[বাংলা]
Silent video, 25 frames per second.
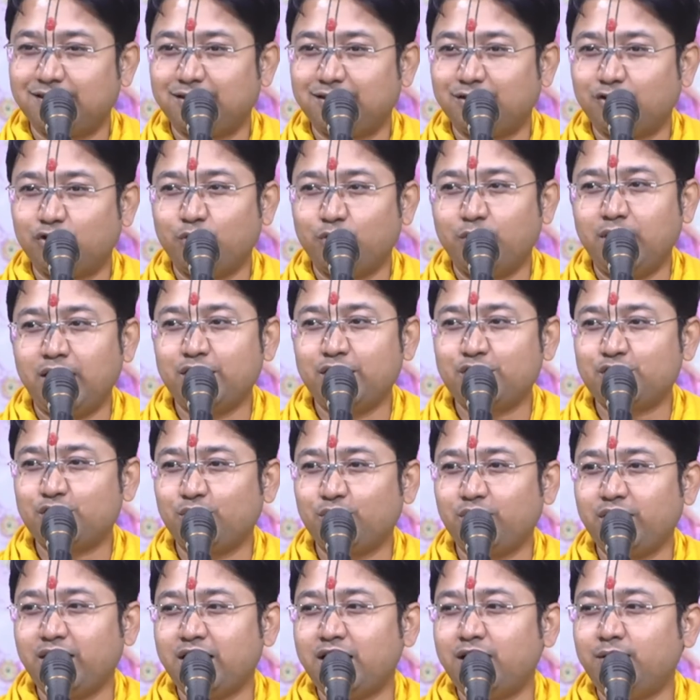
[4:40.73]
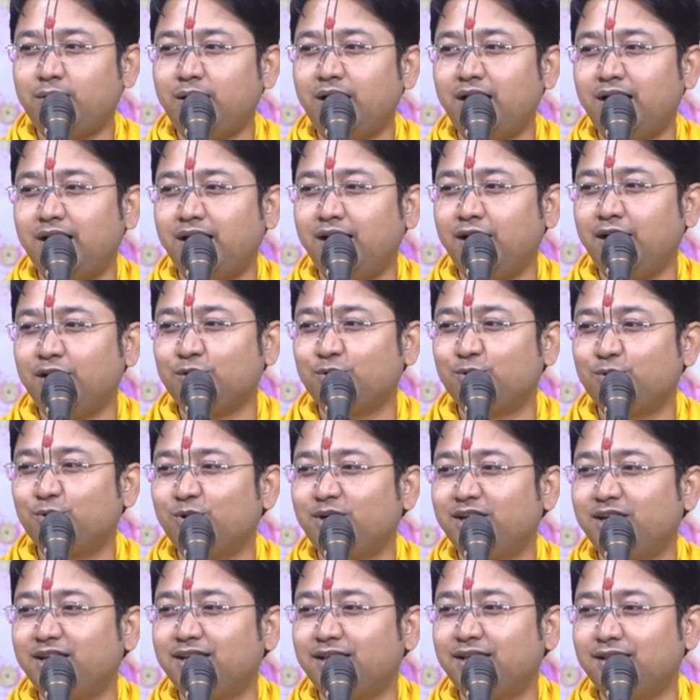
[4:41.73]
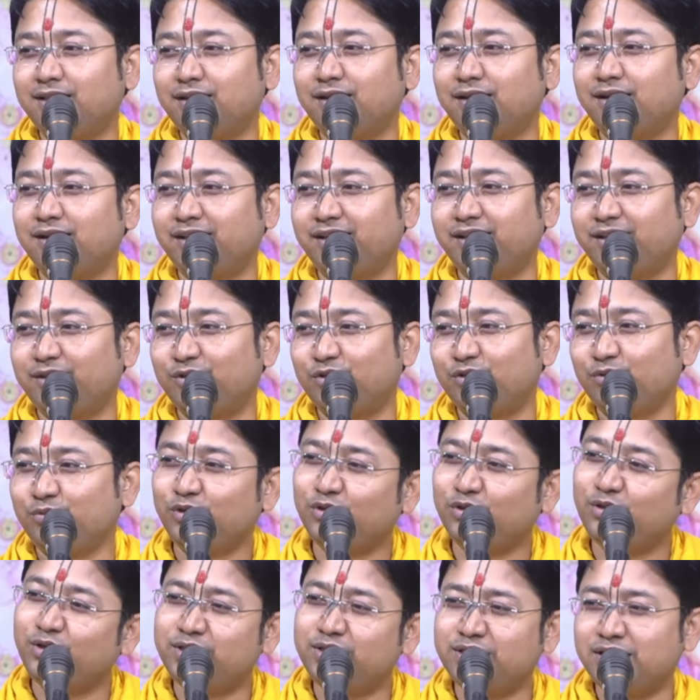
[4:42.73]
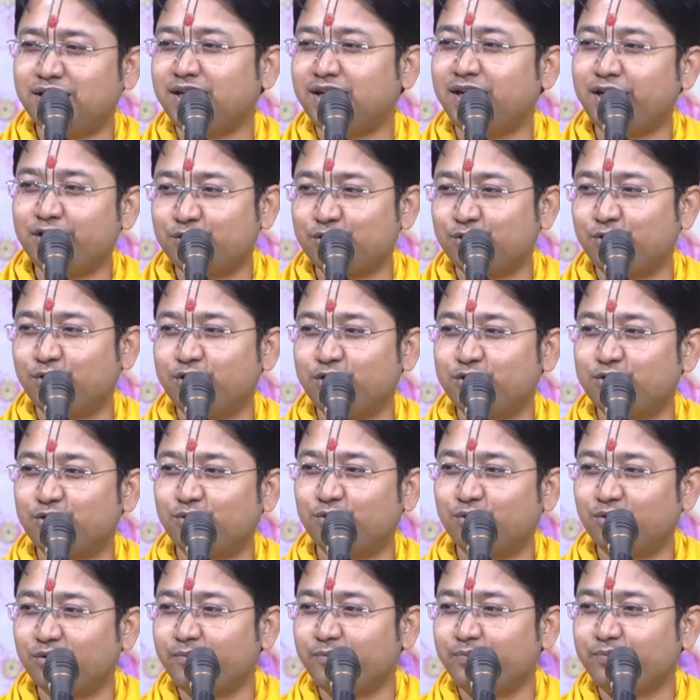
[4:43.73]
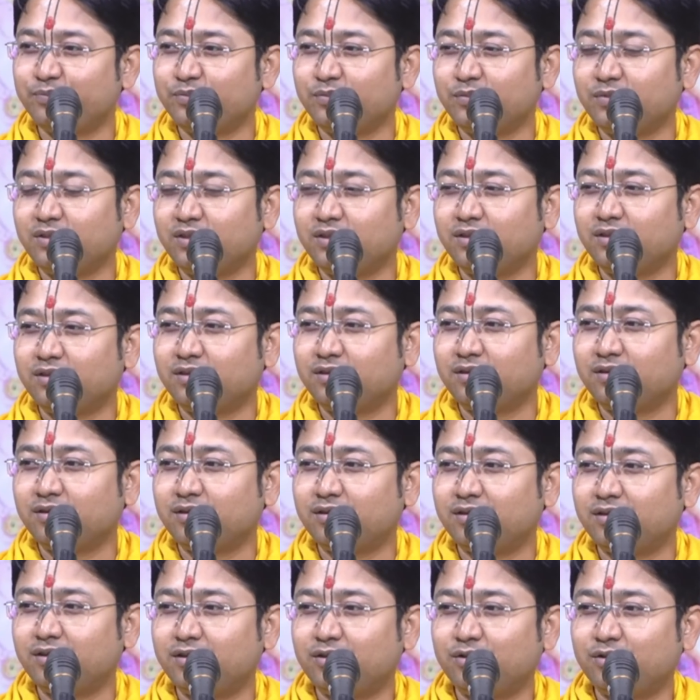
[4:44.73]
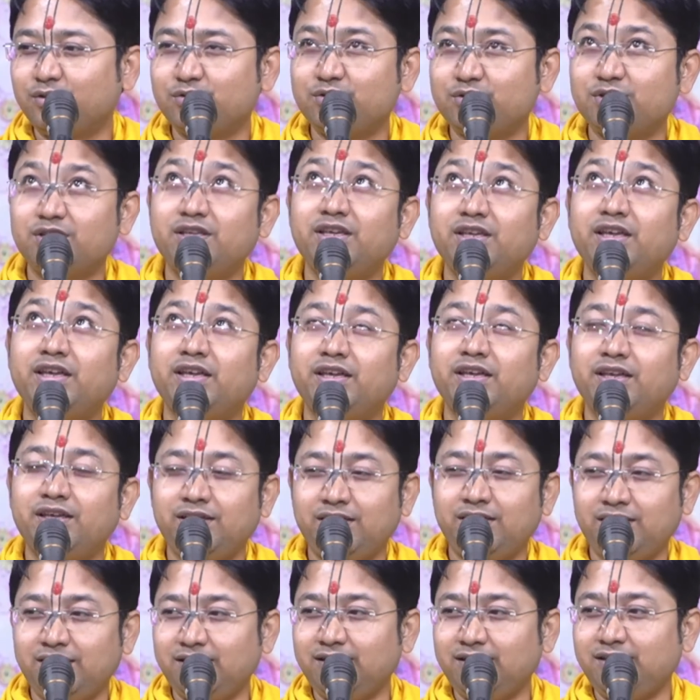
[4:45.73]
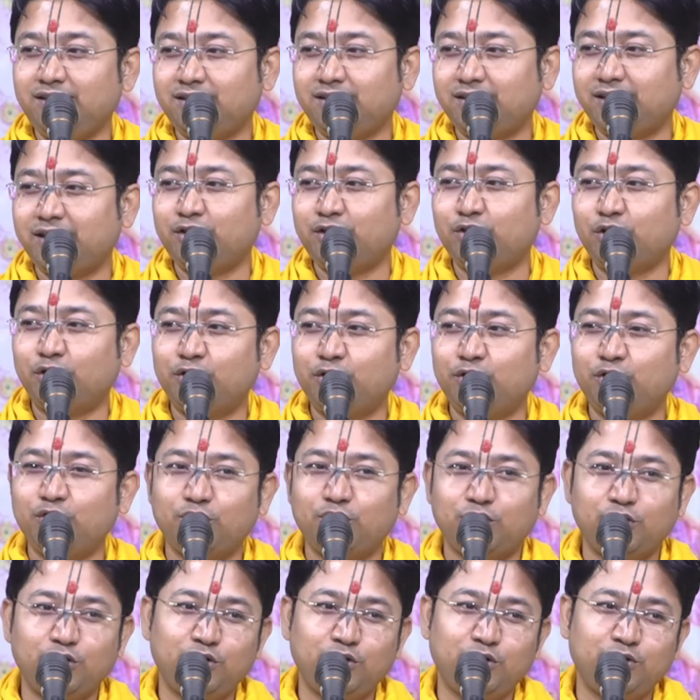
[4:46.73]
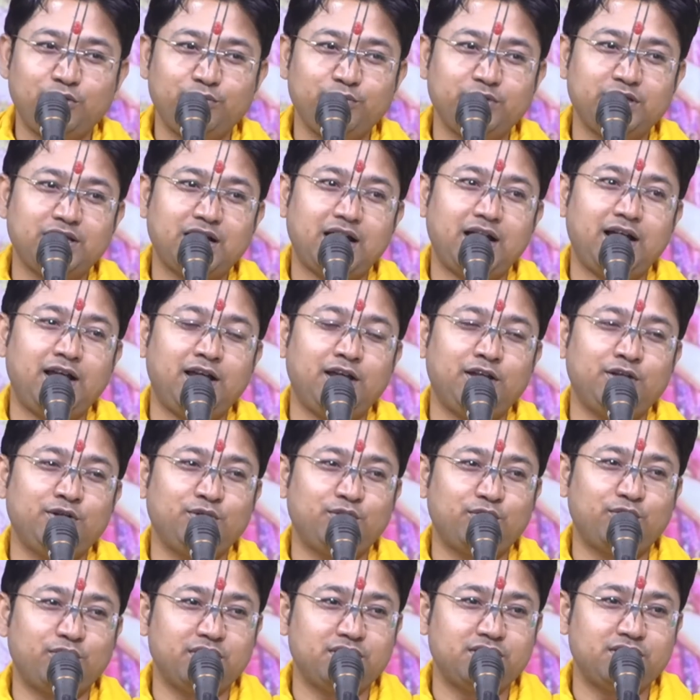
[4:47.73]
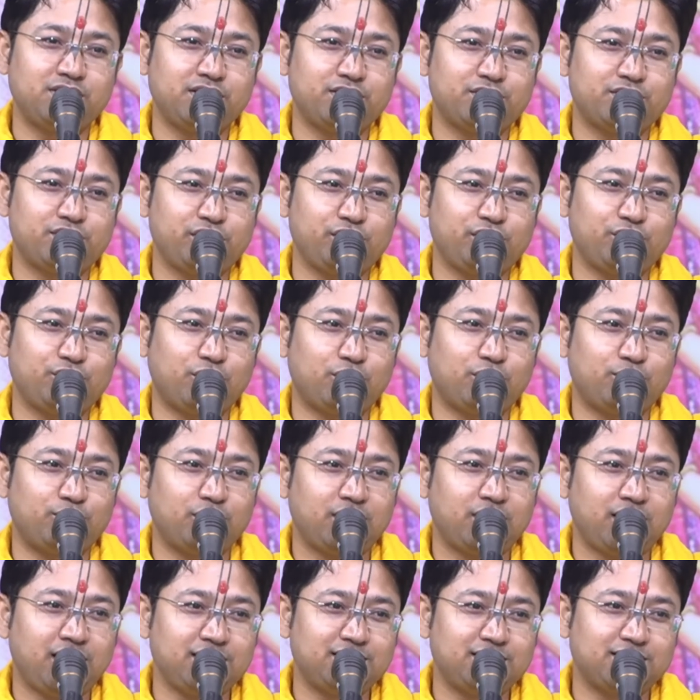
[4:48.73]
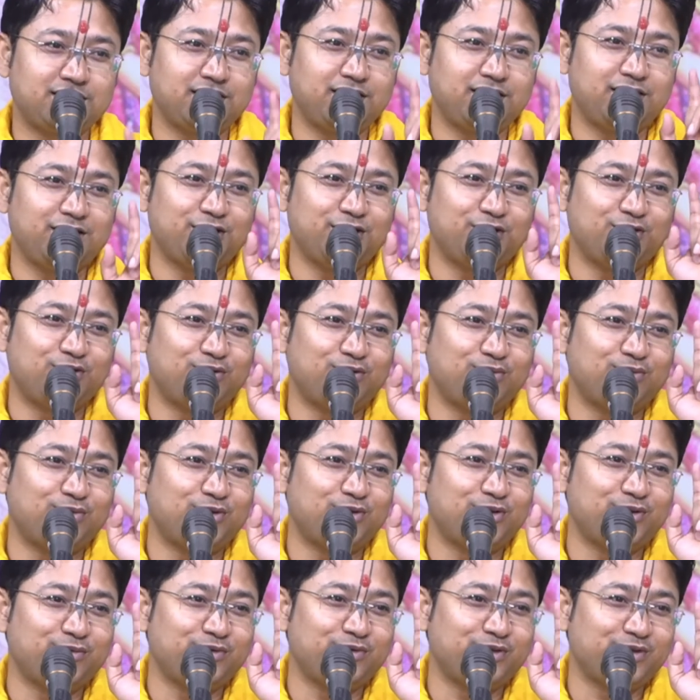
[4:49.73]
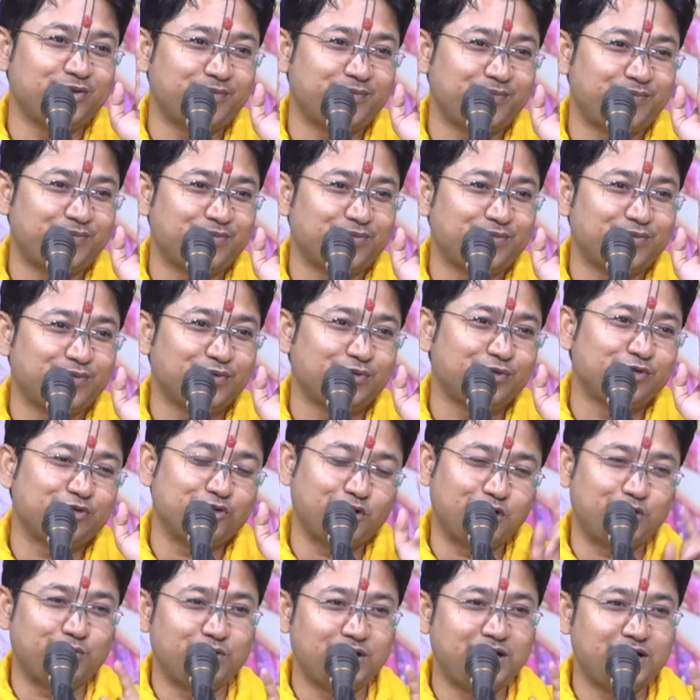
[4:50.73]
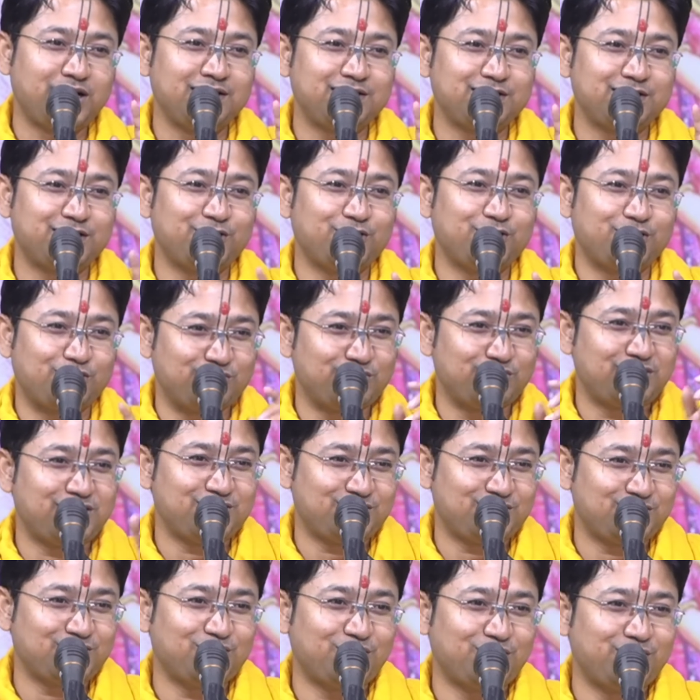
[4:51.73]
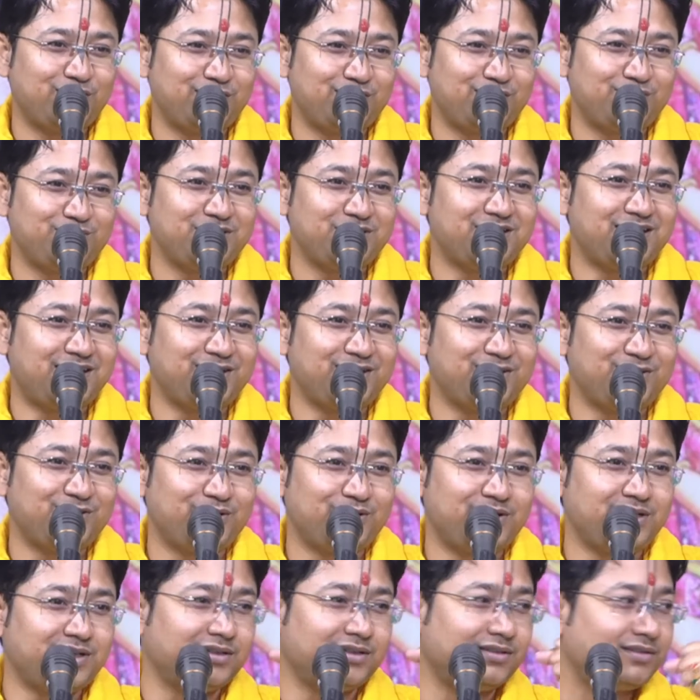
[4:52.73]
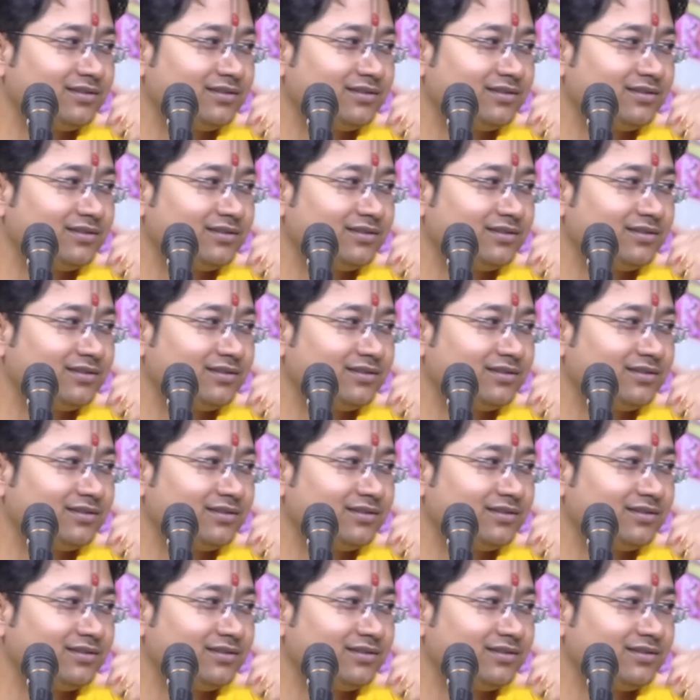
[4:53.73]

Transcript: তোমার সঙ্গে আমার কোনো লেনা দেনা নেই তুমি তো নিজের কাজ করেছো কিন্তু যিনি এই দণ্ড বিধান করেছে সেই ধর্মরাজকে গিয়ে ধরবো আমি ধর্মরাজকে ধর্মরাজ তো দণ্ডের বিধান করেন